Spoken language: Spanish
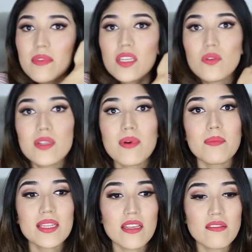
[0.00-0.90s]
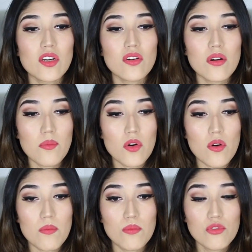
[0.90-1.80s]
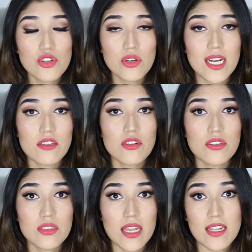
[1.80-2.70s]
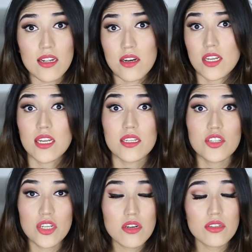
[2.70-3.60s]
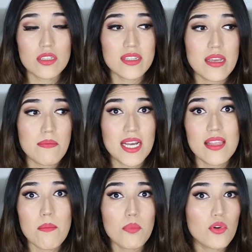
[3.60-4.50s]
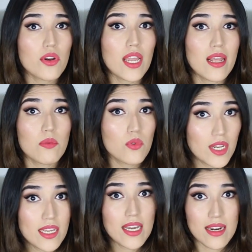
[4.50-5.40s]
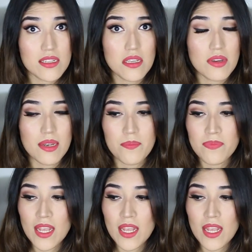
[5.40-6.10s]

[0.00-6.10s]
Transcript: y últimamente veo como muchos casos en los que chicos se matan por el bullying que reciben.